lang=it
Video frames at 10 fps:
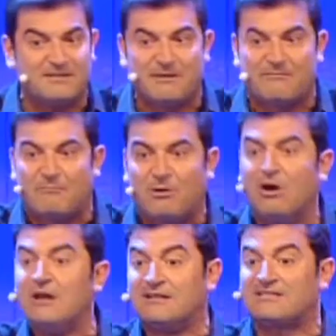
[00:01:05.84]
sembrava un
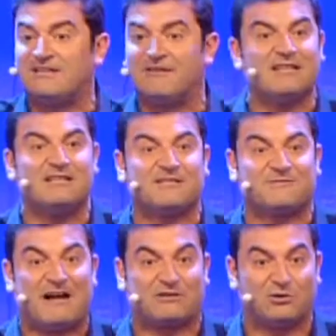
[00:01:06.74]
po' la scrivania di X
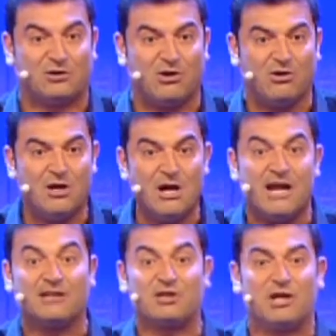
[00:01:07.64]
Factor, no? E
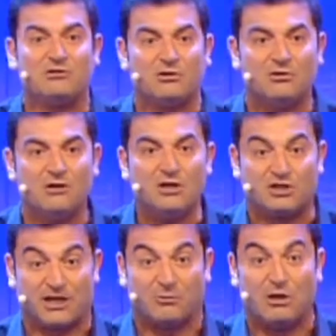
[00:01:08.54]
al centro
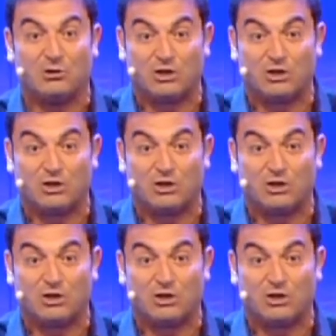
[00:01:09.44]
c'era quello